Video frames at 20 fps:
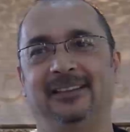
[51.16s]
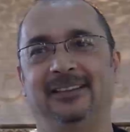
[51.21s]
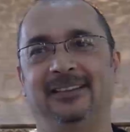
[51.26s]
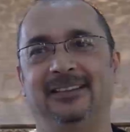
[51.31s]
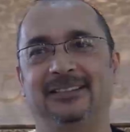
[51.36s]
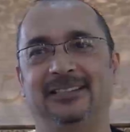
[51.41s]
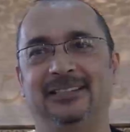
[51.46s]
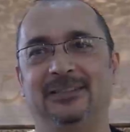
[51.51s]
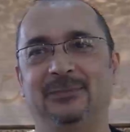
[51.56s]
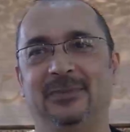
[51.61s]

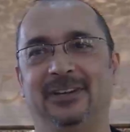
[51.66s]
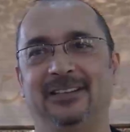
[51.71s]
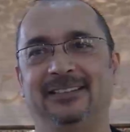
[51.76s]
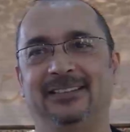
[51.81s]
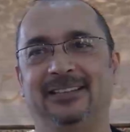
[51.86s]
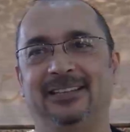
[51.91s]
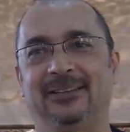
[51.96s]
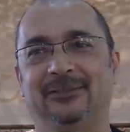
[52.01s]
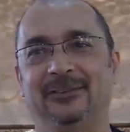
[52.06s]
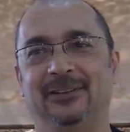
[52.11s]
Qu'est-ce qui m'a
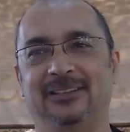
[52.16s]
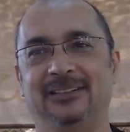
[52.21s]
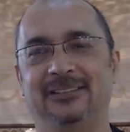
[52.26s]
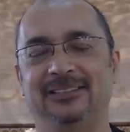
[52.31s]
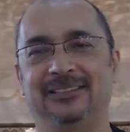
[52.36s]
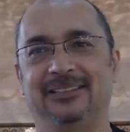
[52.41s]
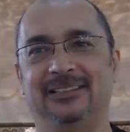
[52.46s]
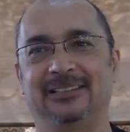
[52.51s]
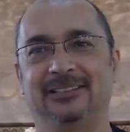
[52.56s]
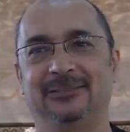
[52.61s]
attiré vers
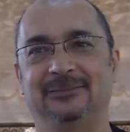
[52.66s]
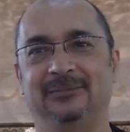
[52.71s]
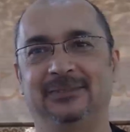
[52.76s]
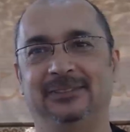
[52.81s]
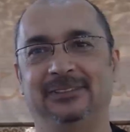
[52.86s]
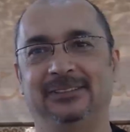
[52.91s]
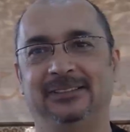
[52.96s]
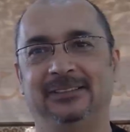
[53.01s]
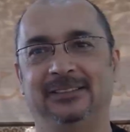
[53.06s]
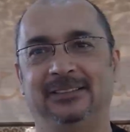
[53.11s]
l'islam
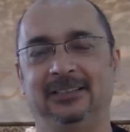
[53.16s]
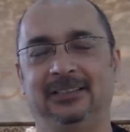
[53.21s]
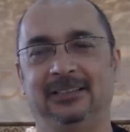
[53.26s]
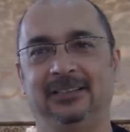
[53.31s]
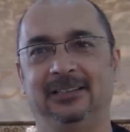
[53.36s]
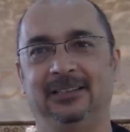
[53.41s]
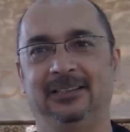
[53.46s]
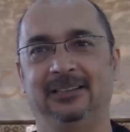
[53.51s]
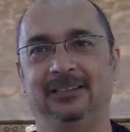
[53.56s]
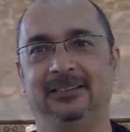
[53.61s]

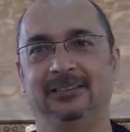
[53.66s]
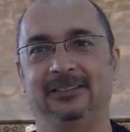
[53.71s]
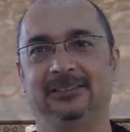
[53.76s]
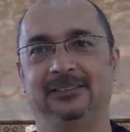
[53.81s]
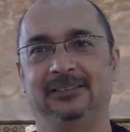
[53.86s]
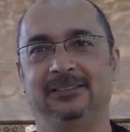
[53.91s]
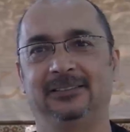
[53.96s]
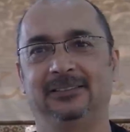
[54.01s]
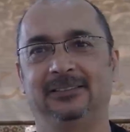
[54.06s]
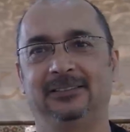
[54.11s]

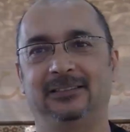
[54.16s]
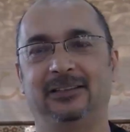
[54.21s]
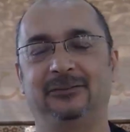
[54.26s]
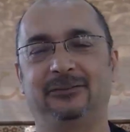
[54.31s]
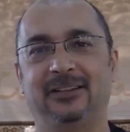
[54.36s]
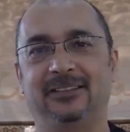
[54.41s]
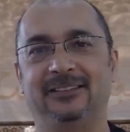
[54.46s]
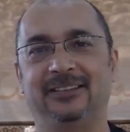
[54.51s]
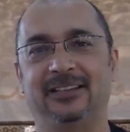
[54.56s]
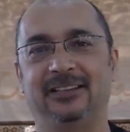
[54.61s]
euh, La
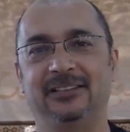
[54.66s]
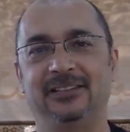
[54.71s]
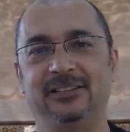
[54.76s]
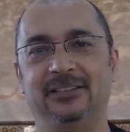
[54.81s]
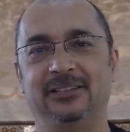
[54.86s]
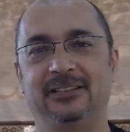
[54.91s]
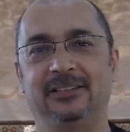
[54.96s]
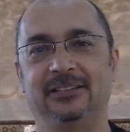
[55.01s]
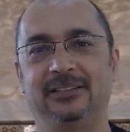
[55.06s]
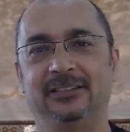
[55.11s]

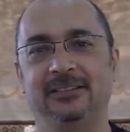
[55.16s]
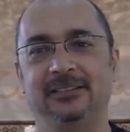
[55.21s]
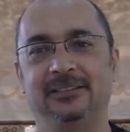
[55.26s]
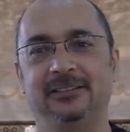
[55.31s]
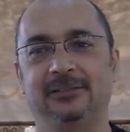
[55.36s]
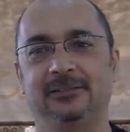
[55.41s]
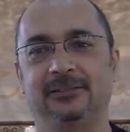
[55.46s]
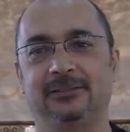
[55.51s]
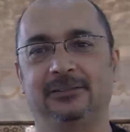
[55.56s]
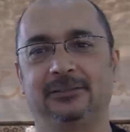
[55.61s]

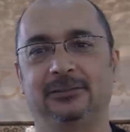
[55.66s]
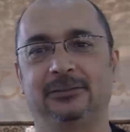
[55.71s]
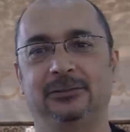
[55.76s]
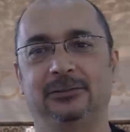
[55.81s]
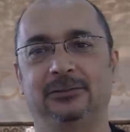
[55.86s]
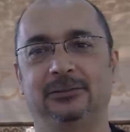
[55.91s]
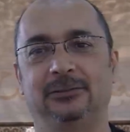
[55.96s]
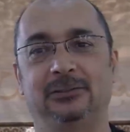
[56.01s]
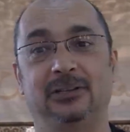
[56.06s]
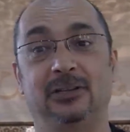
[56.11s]
fraternité,
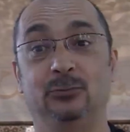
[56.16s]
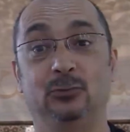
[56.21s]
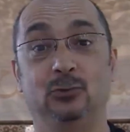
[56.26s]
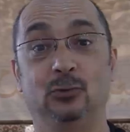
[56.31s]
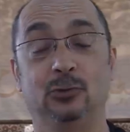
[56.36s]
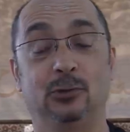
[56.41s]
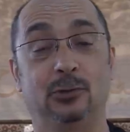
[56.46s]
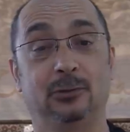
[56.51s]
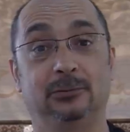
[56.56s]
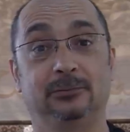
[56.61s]
euh,
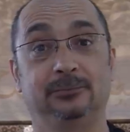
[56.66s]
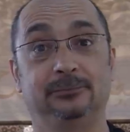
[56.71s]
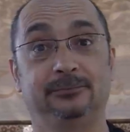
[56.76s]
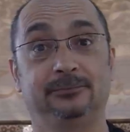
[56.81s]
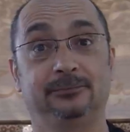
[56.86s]
l'amour,